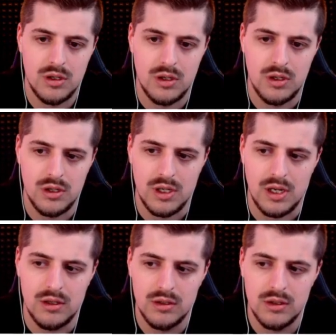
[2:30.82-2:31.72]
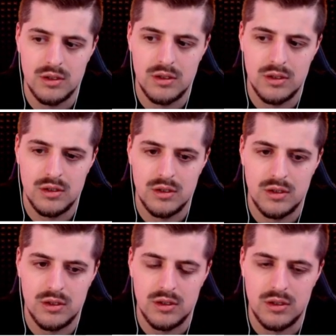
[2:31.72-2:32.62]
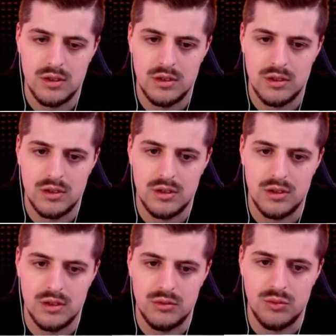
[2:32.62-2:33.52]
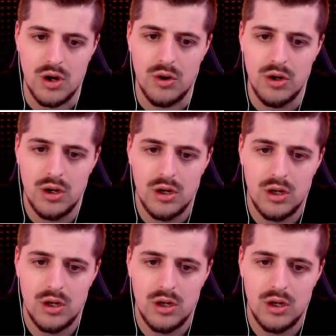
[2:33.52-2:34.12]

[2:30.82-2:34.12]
Äh, ja. Äh, äh du auch?